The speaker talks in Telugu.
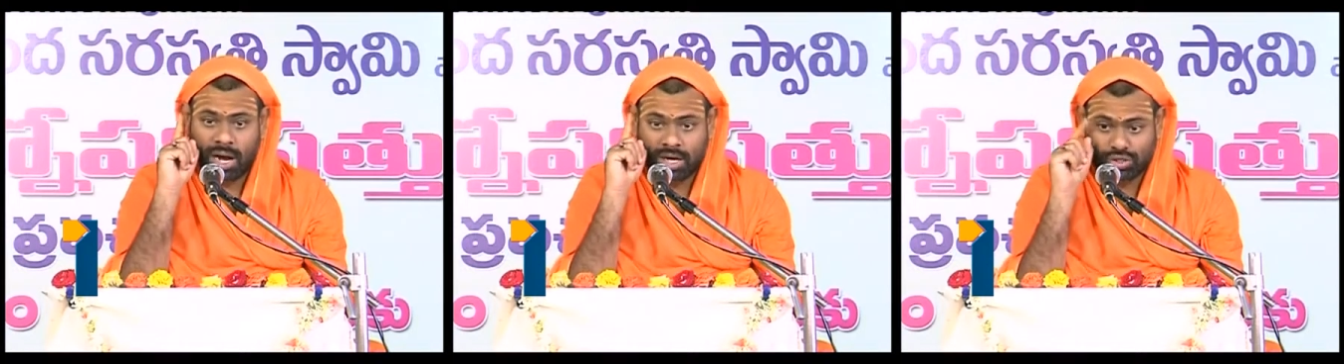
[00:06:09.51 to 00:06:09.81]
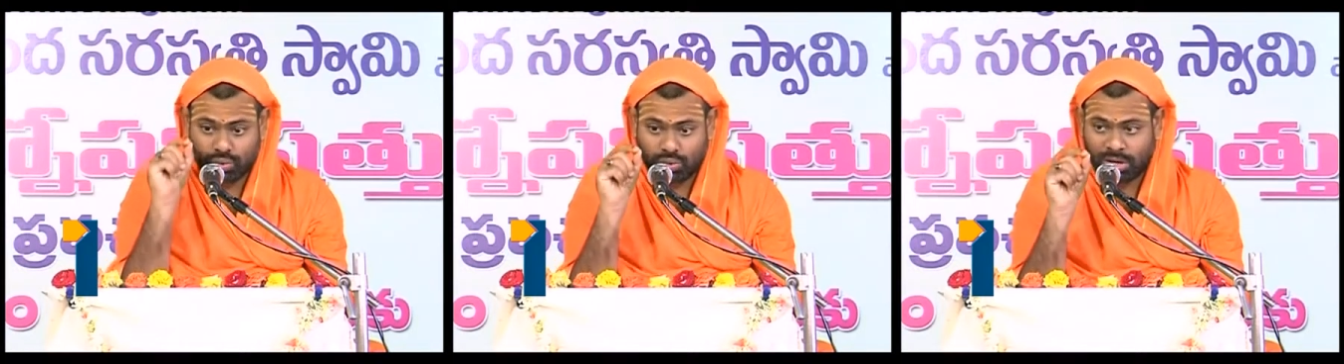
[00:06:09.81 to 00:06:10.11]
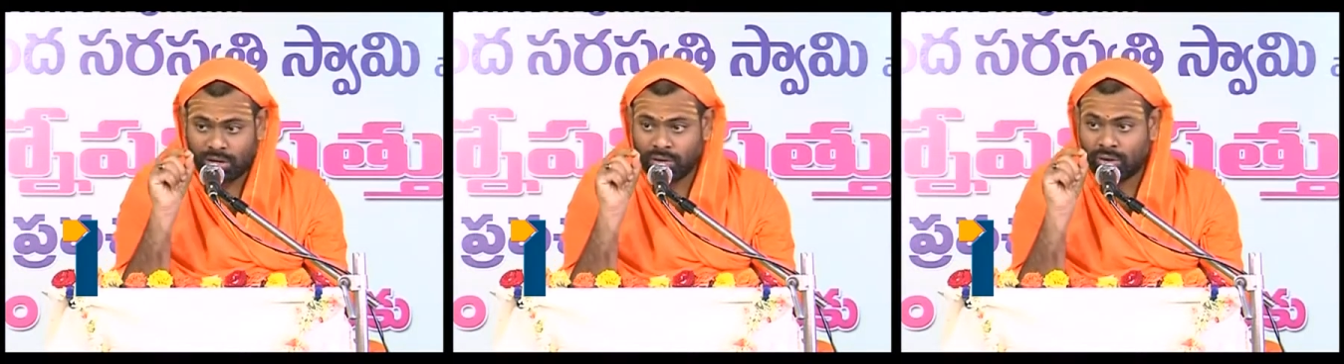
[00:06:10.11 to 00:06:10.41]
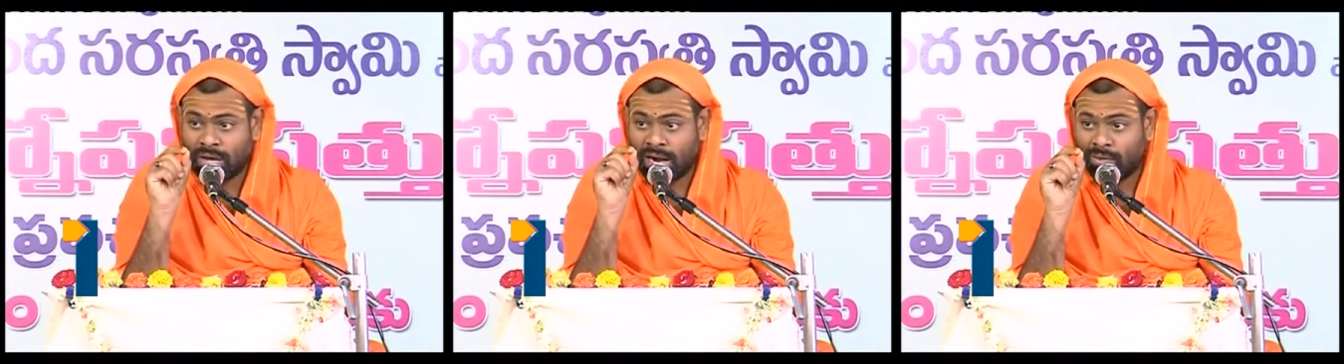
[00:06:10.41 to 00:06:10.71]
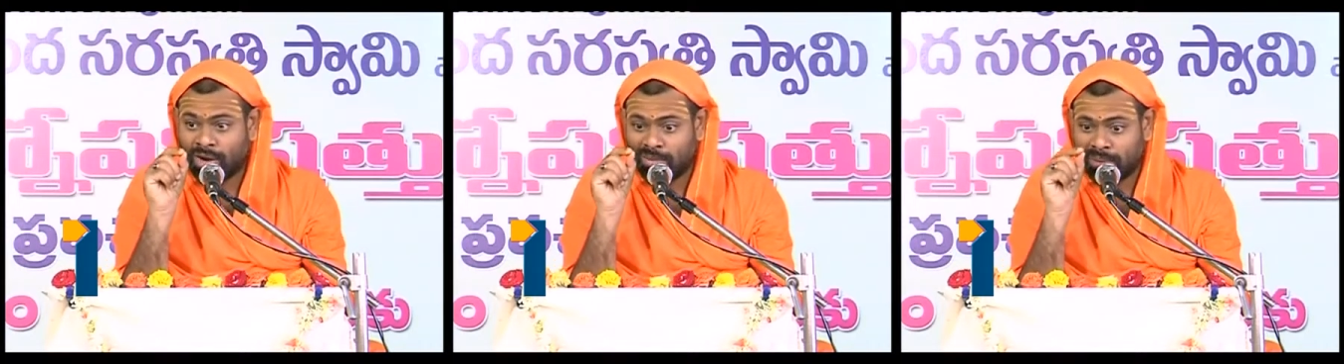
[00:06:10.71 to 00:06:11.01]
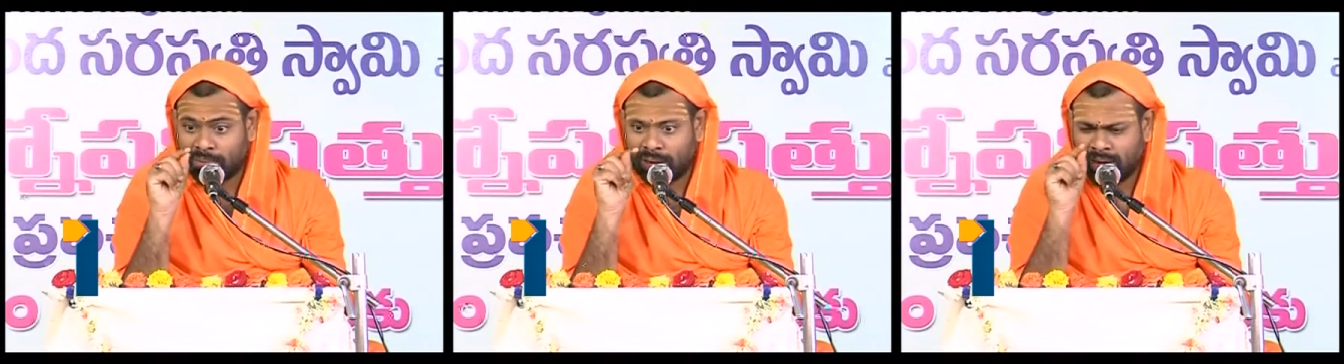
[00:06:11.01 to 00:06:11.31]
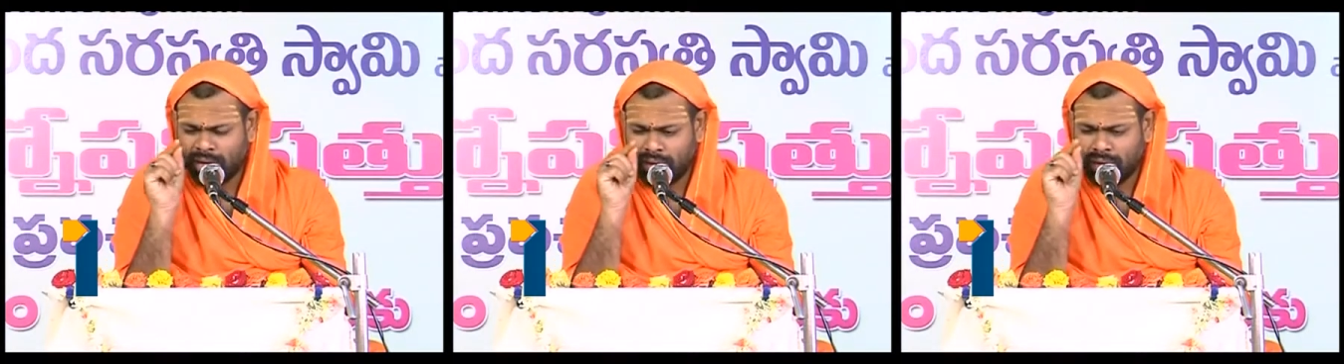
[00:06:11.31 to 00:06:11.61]
ఆ శుక్రంలో ఎలా ఉన్నాడు బ్రహ్మ
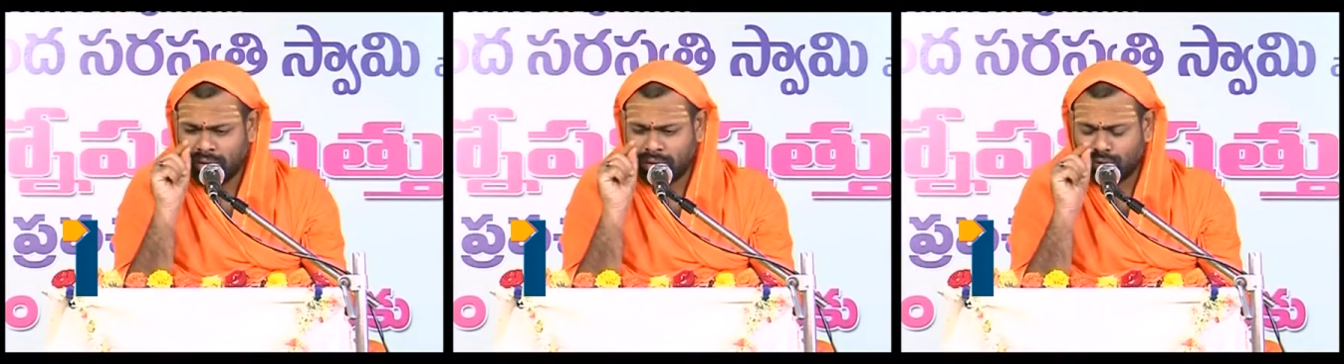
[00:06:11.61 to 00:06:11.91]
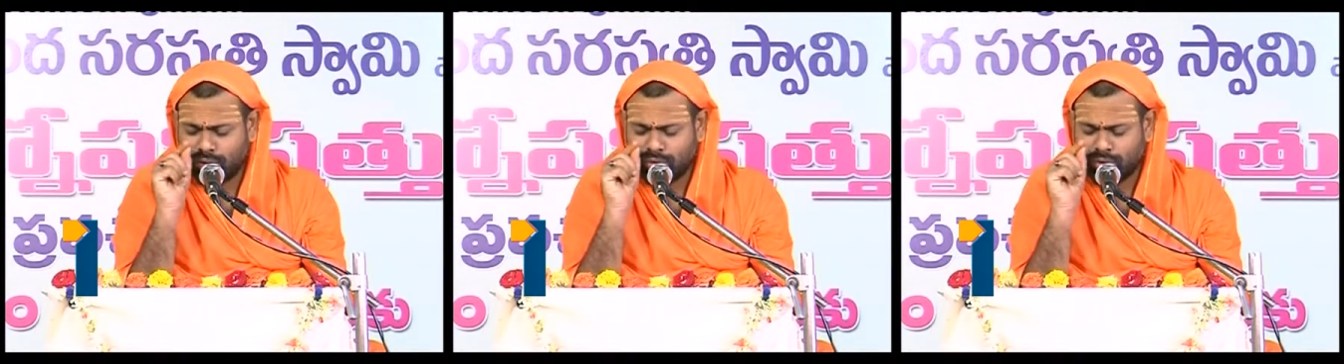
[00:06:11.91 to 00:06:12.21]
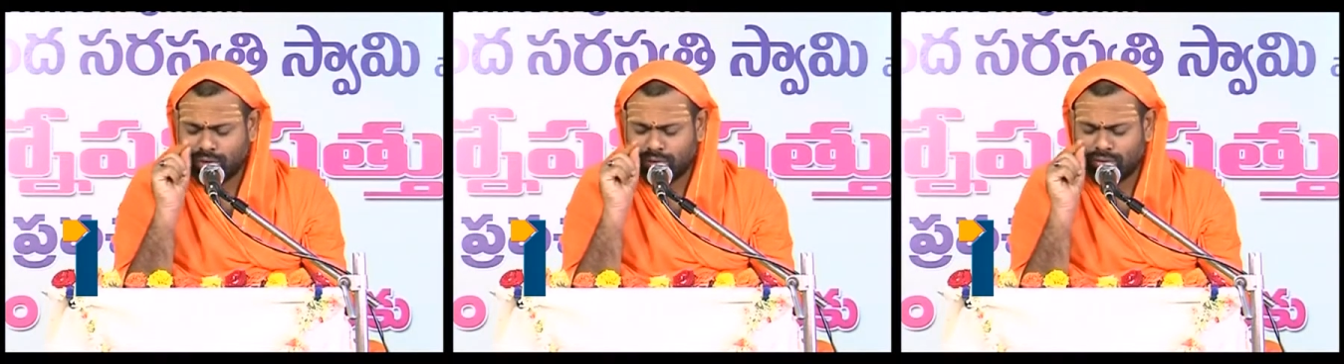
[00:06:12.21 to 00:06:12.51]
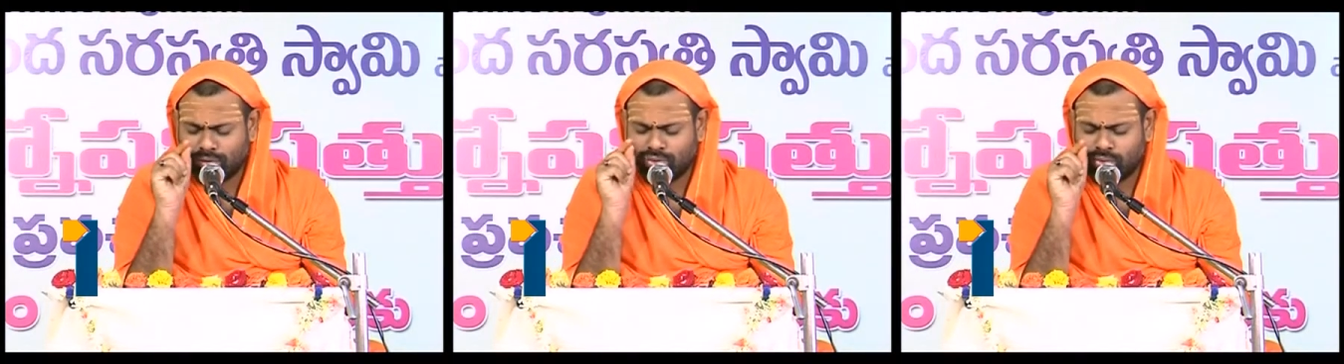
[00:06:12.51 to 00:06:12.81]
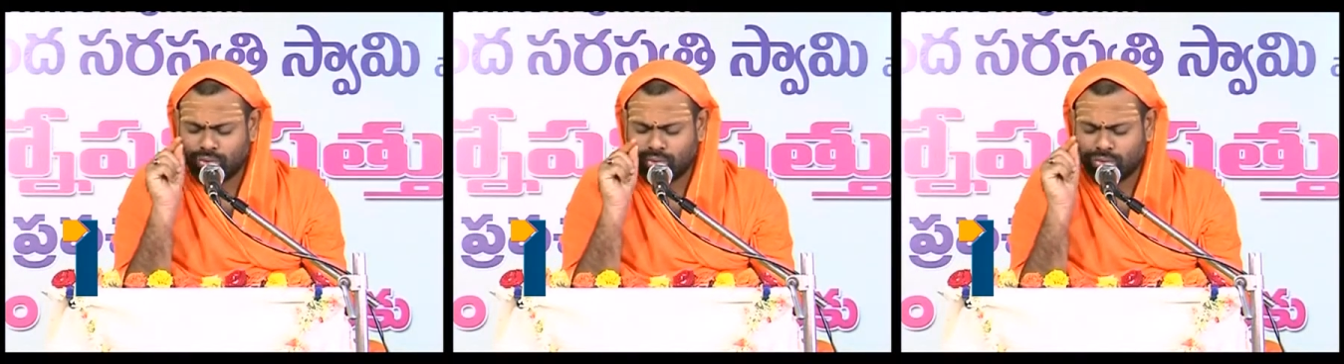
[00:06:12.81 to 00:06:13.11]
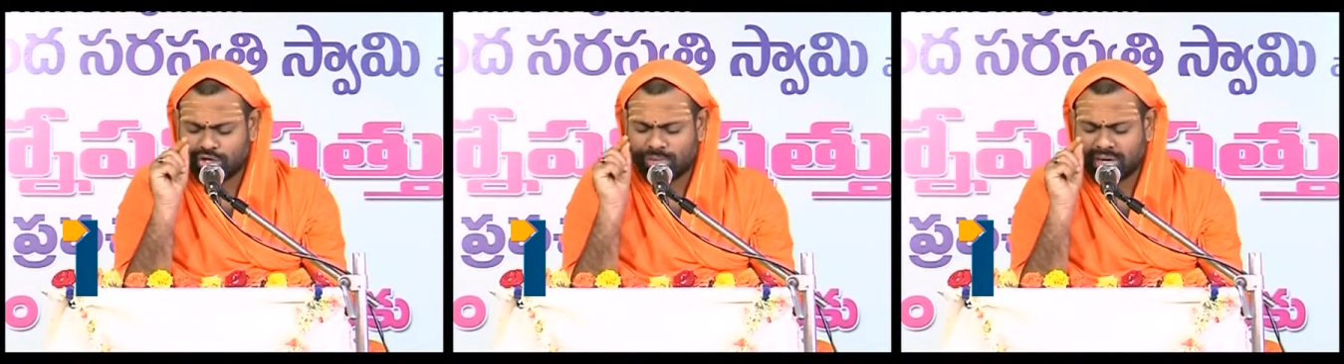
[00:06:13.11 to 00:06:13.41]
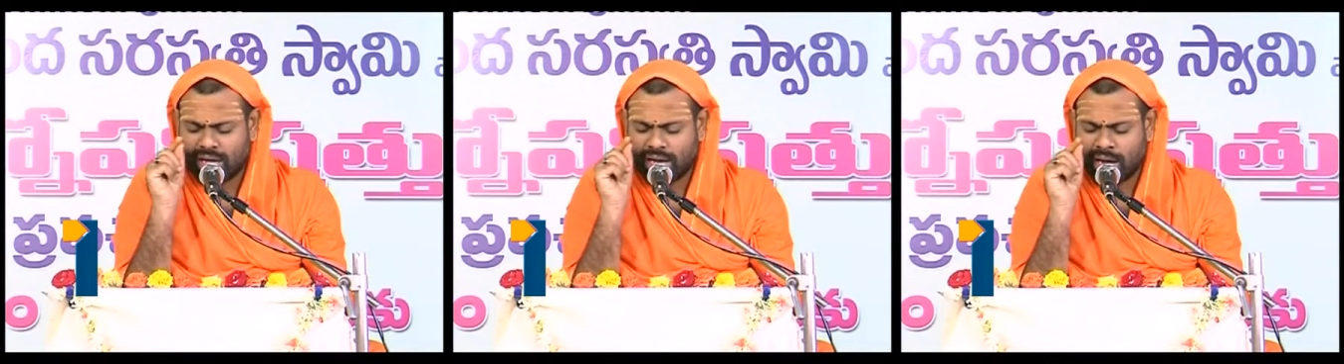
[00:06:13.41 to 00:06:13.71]
కదులుతూ కదులుతూ
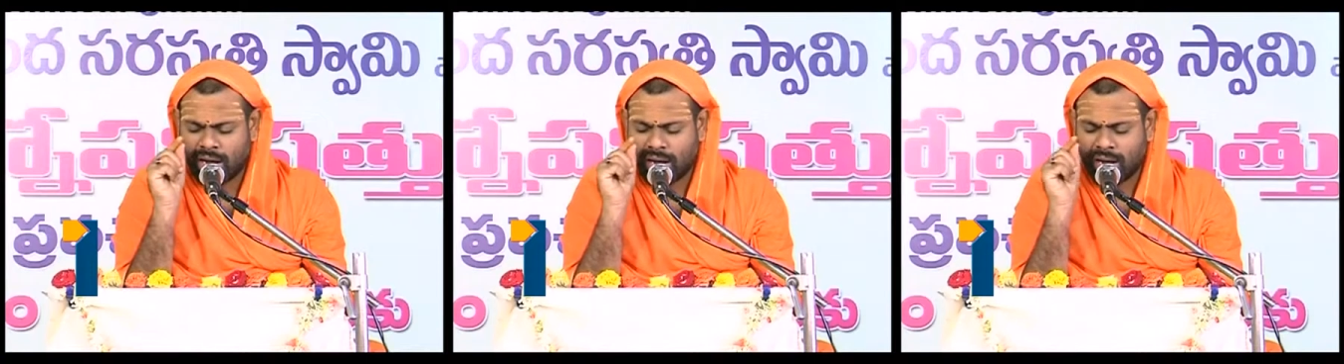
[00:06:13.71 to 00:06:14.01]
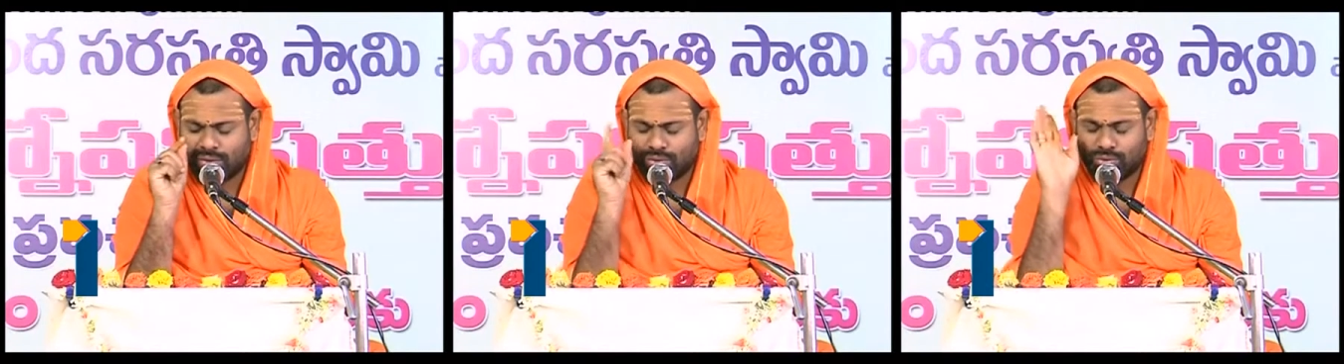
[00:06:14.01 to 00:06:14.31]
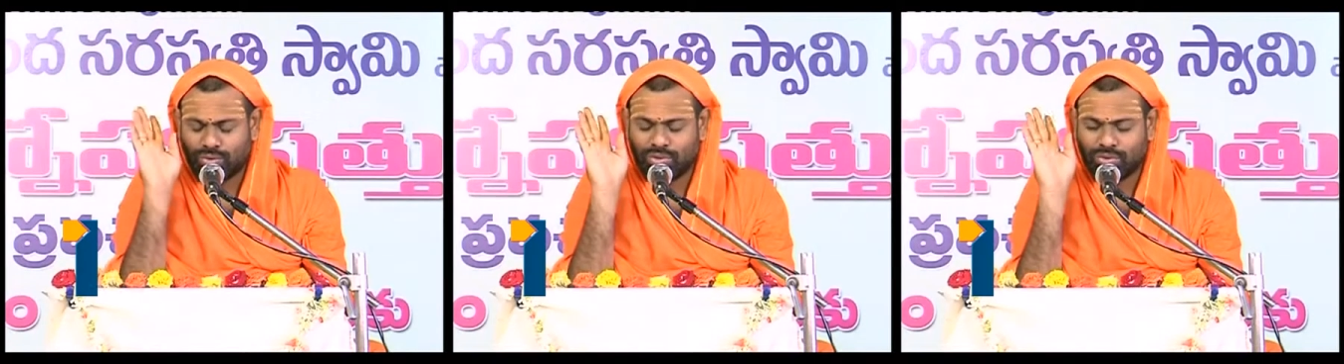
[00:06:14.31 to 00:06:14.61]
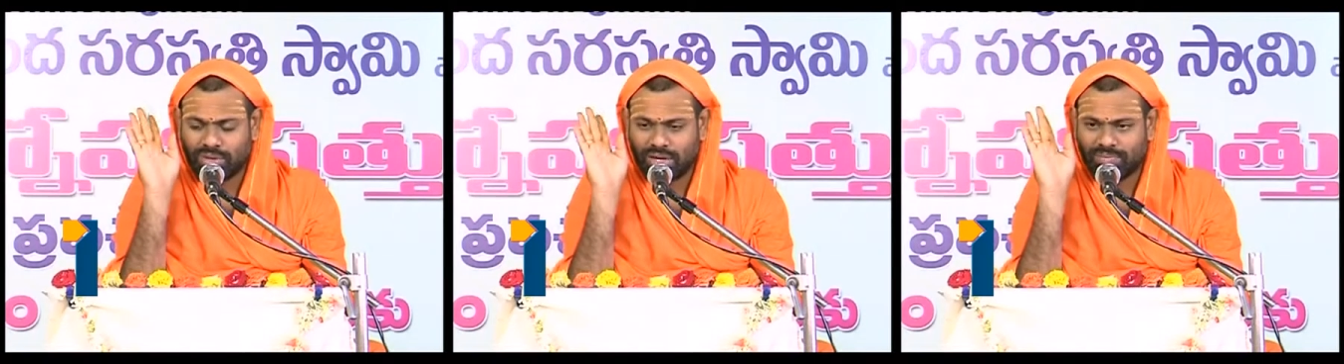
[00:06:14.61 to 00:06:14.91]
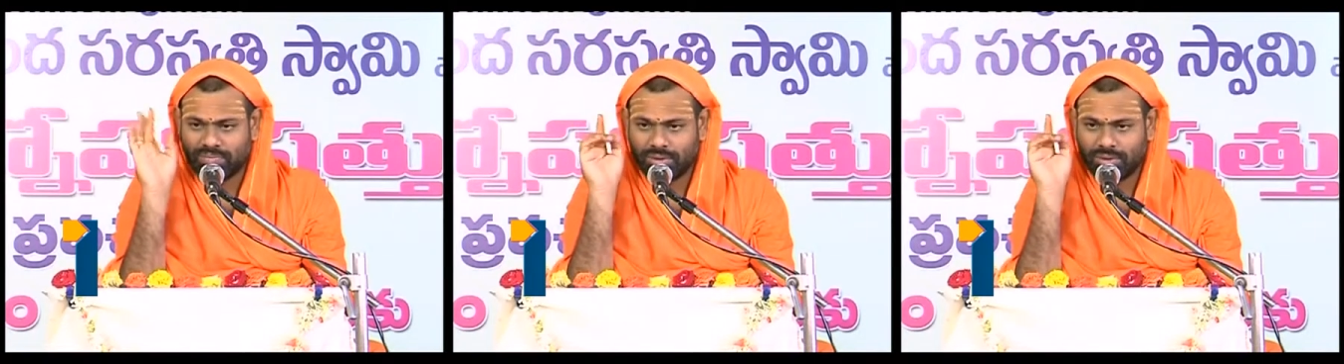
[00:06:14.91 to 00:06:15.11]
సూక్ష్మంగా అలా కొట్టుకుంటూ ఉన్నాడు